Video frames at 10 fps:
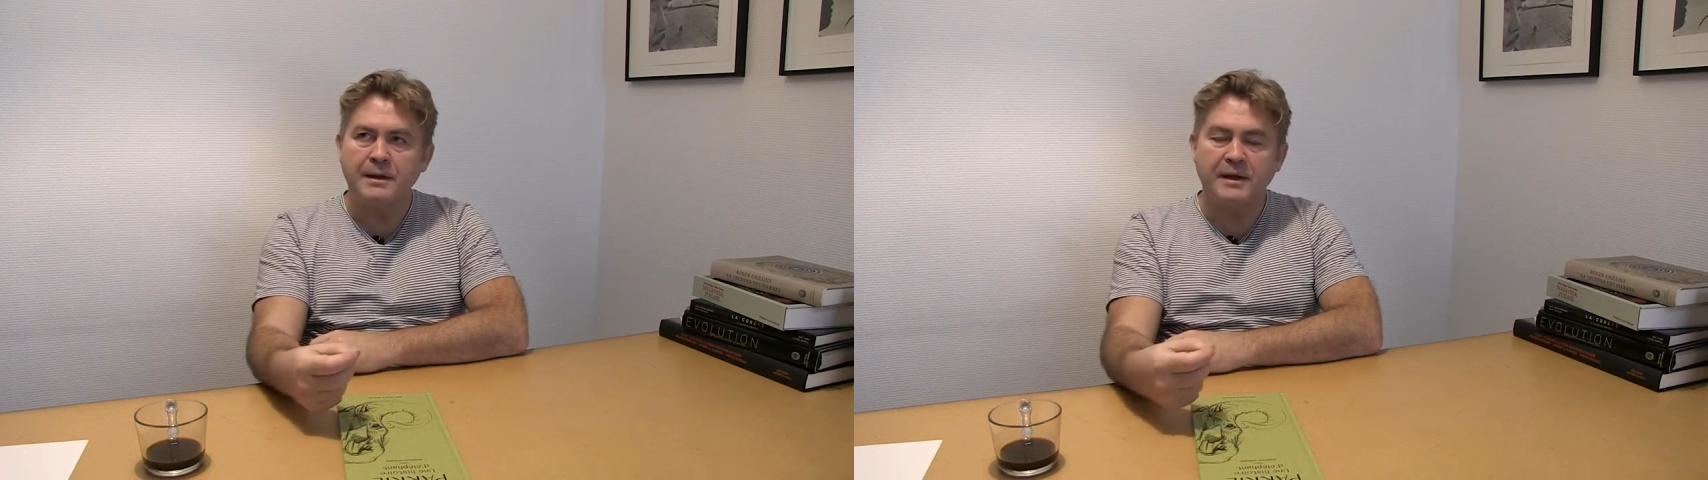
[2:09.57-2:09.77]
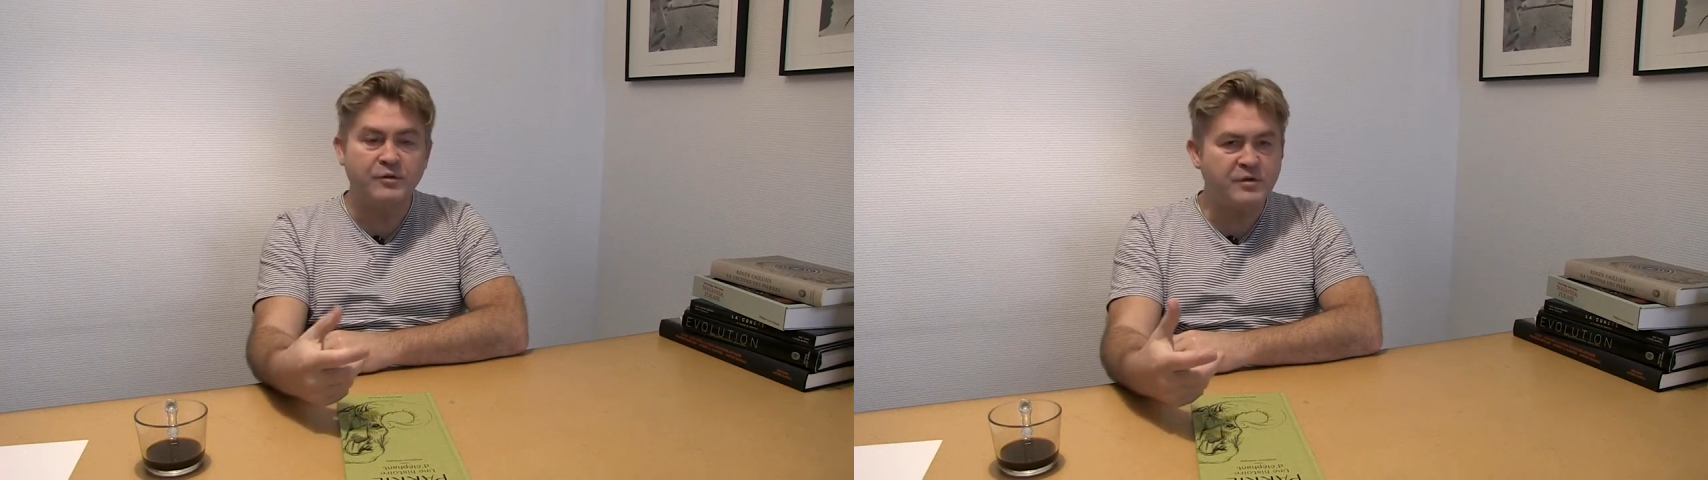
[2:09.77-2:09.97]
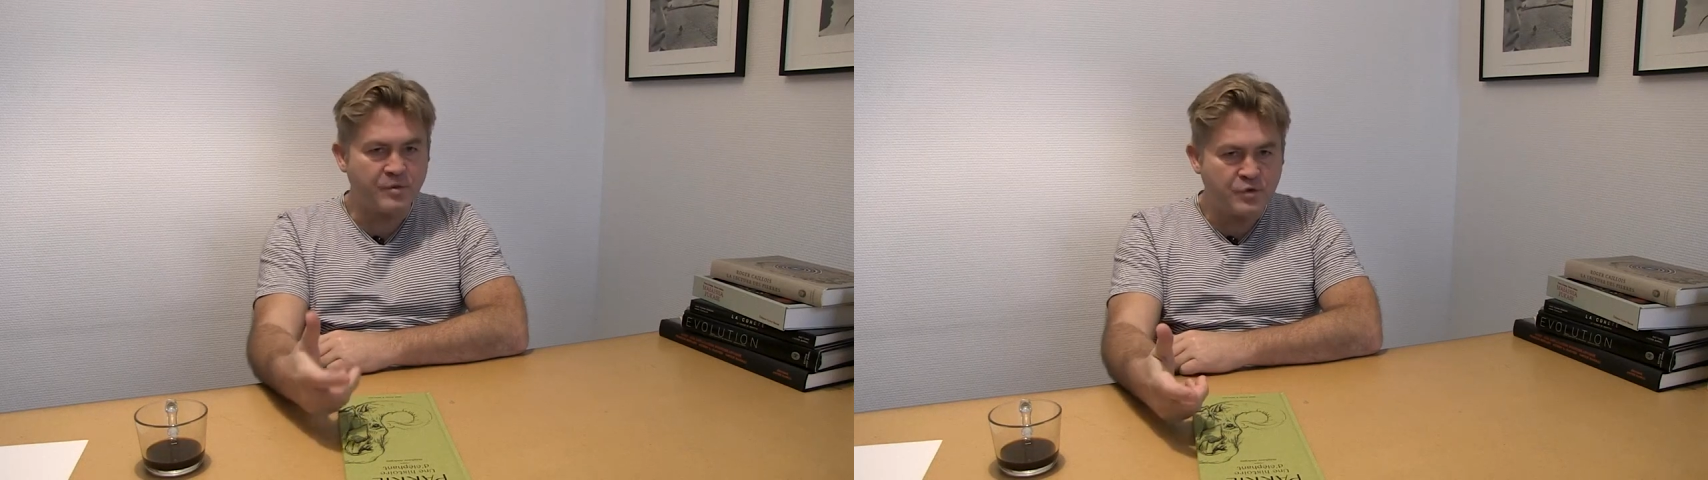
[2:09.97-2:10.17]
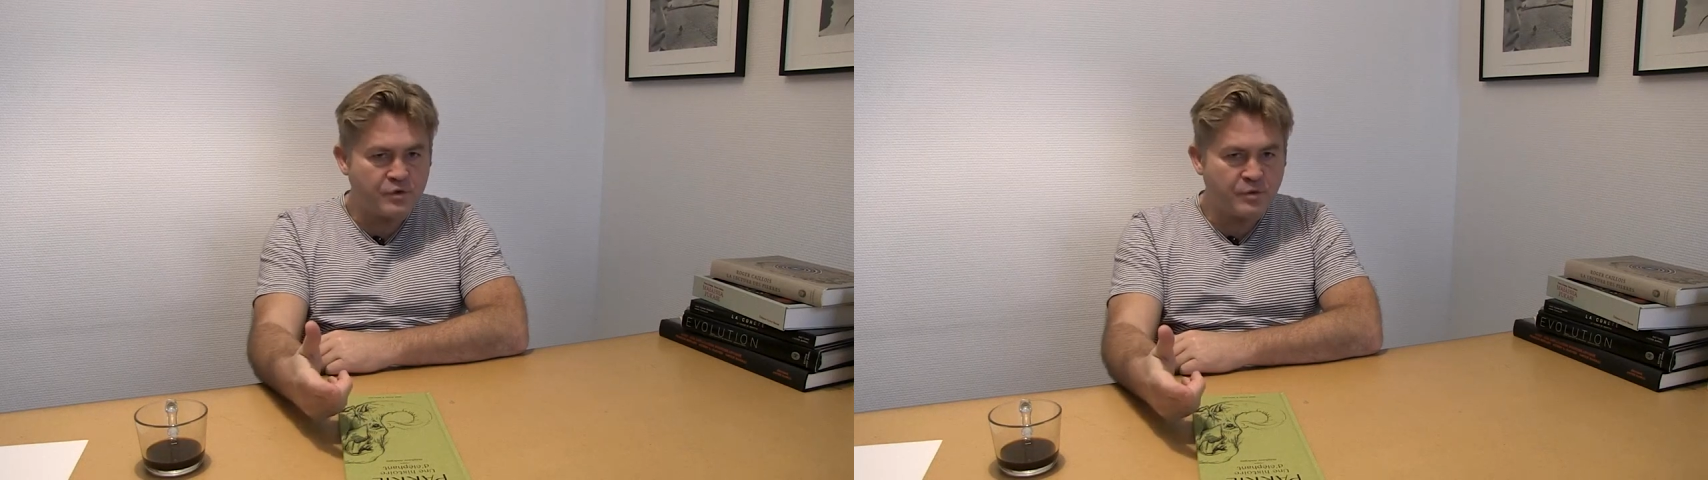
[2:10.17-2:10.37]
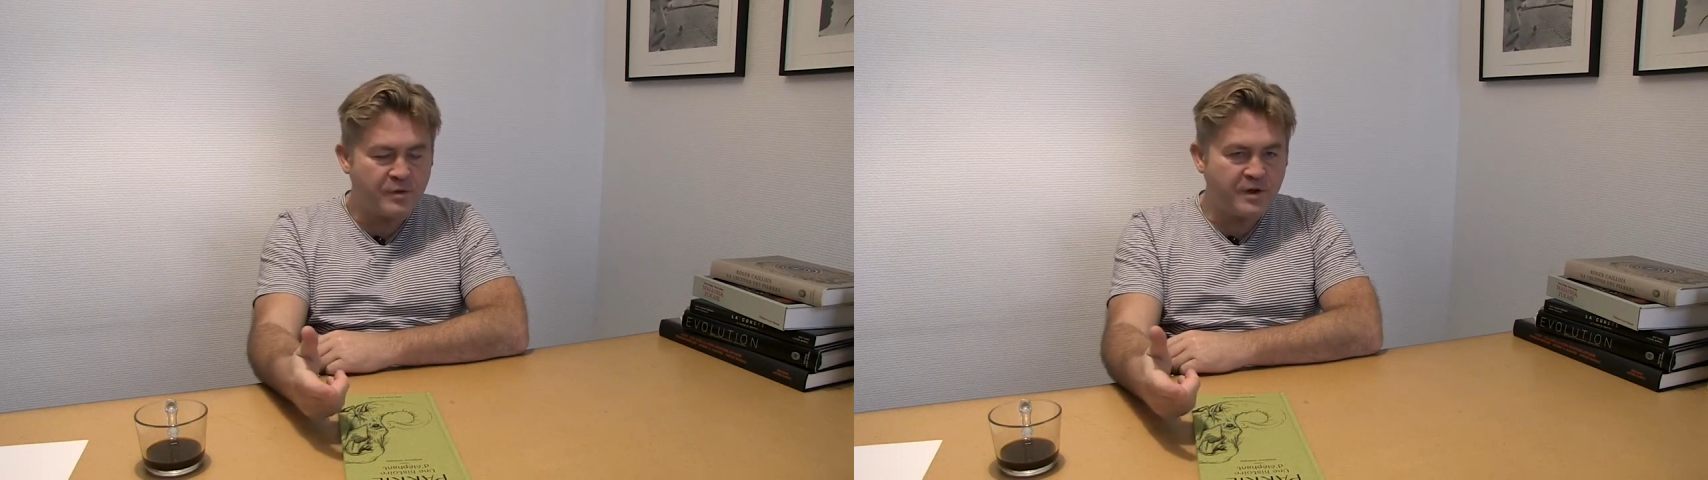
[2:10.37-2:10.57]
La deuxième
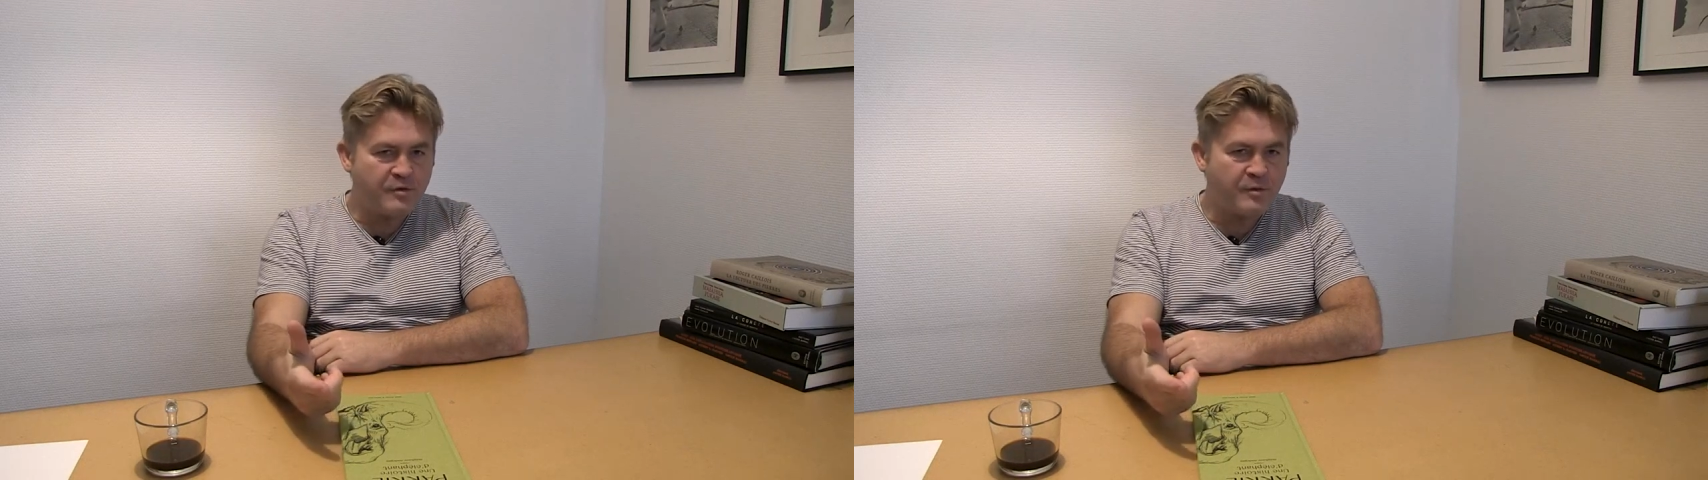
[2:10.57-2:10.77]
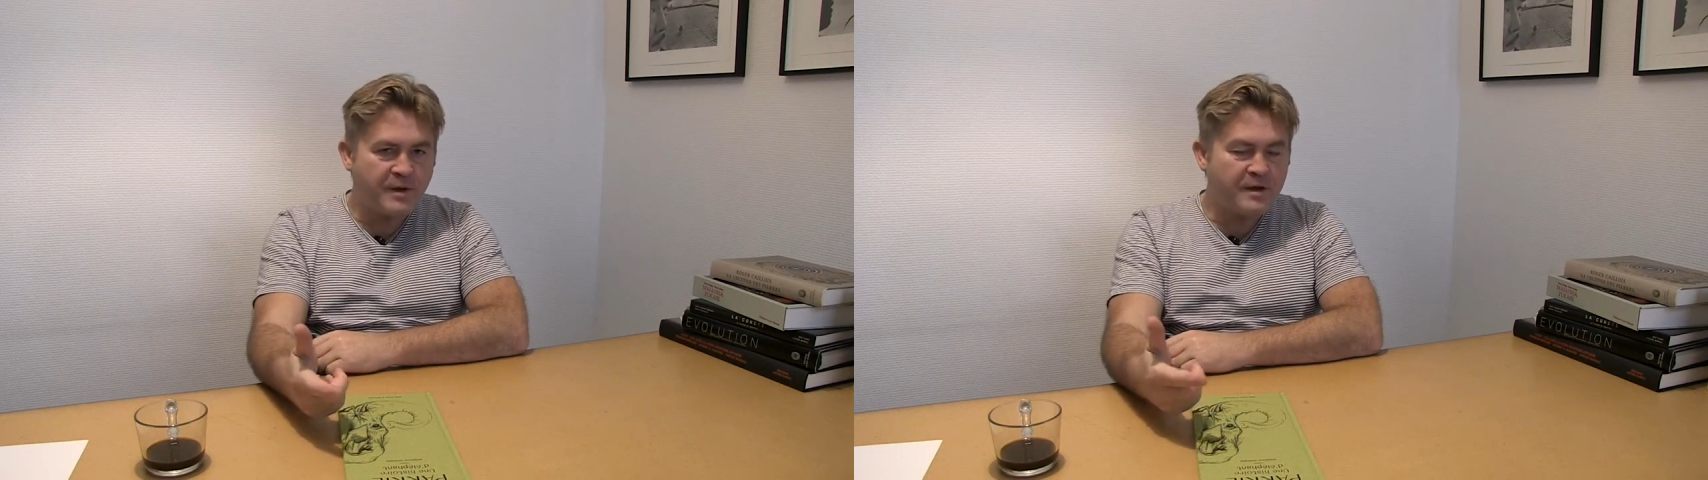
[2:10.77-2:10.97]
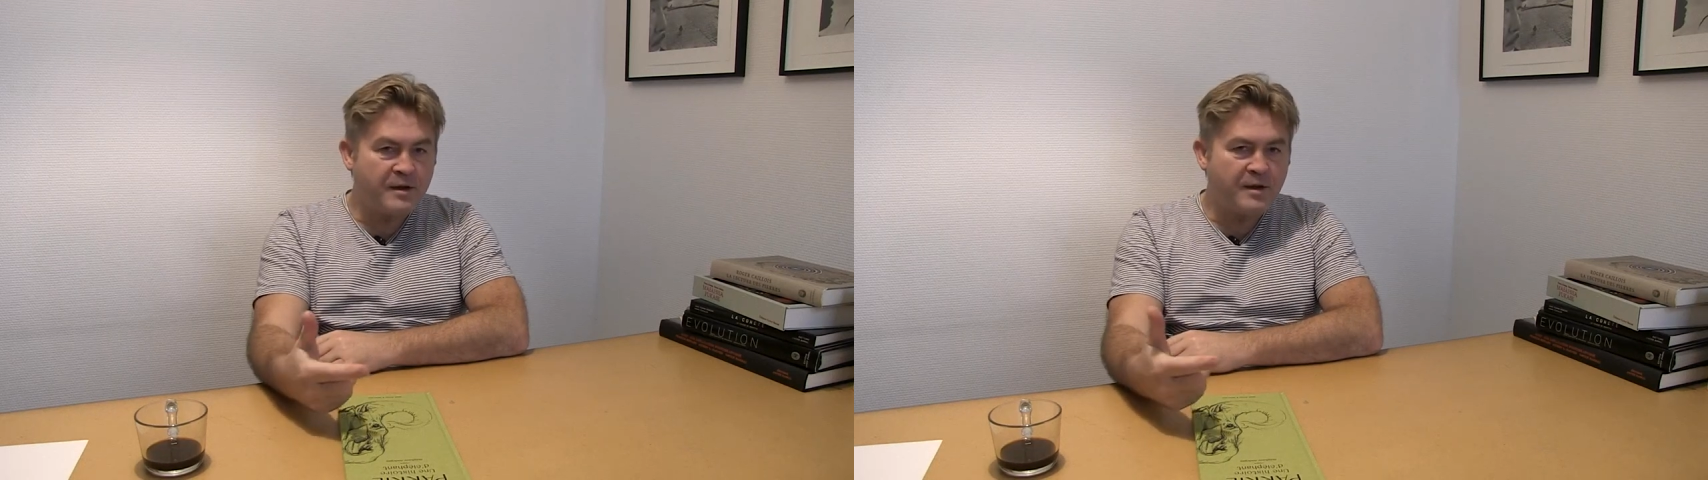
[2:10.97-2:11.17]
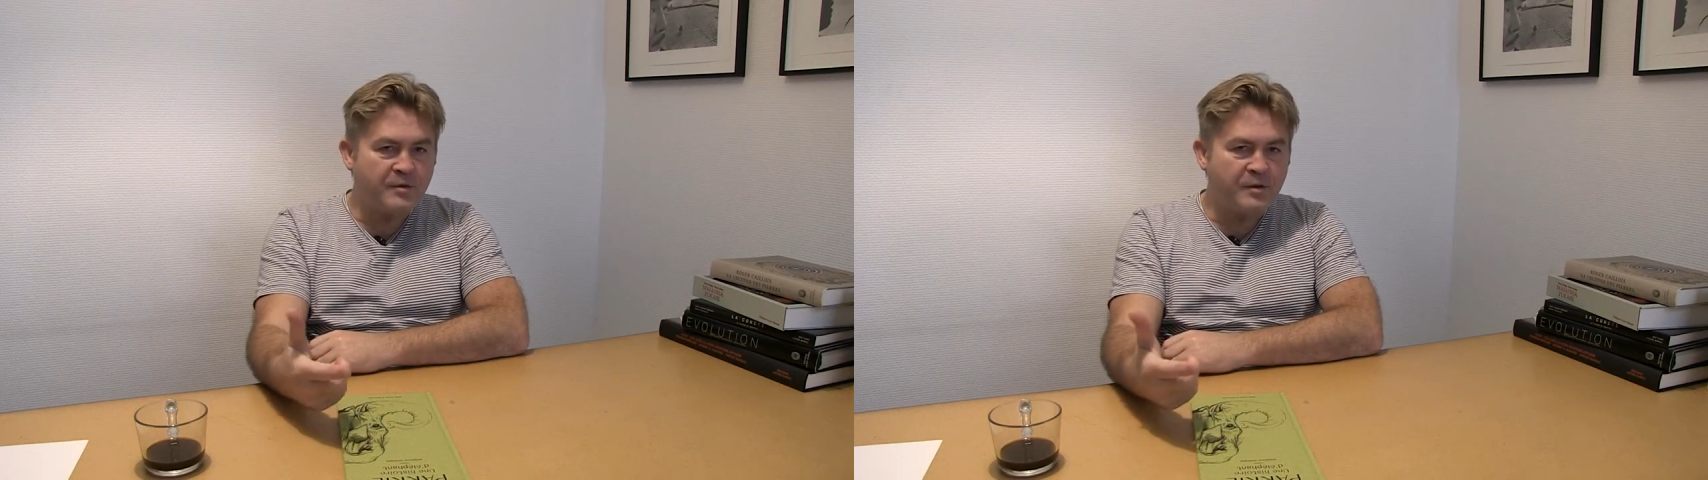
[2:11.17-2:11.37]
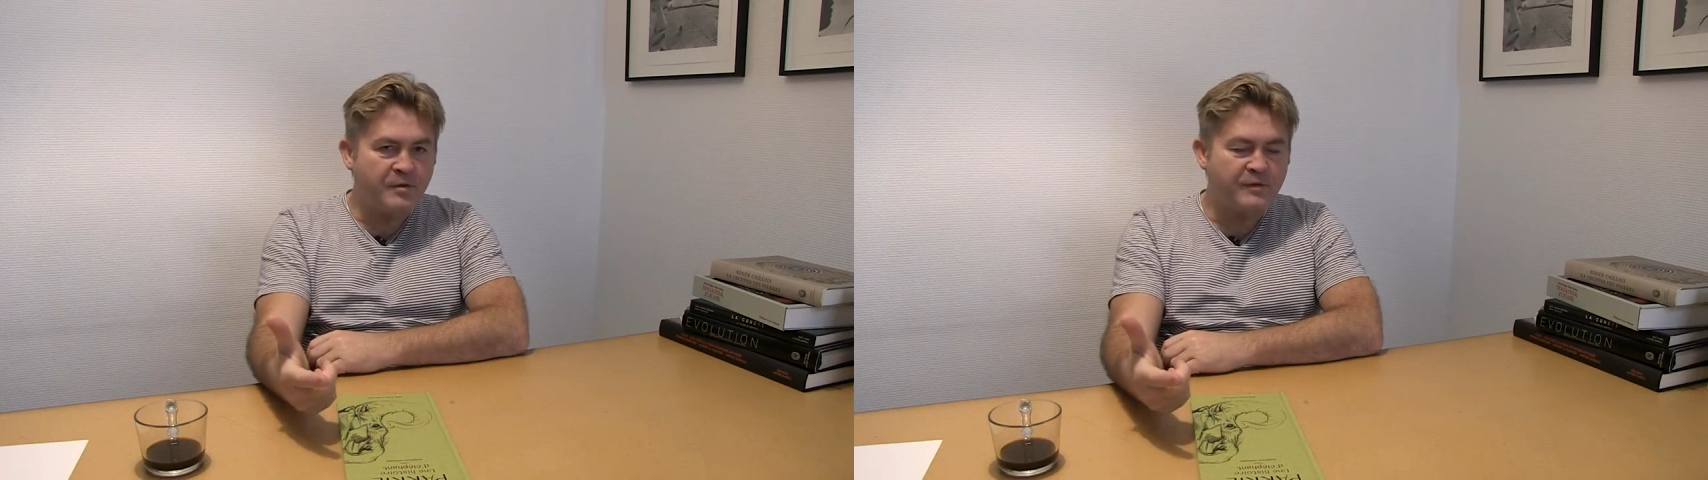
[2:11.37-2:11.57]
chose qu'on peut dire sur Parky qui est absolument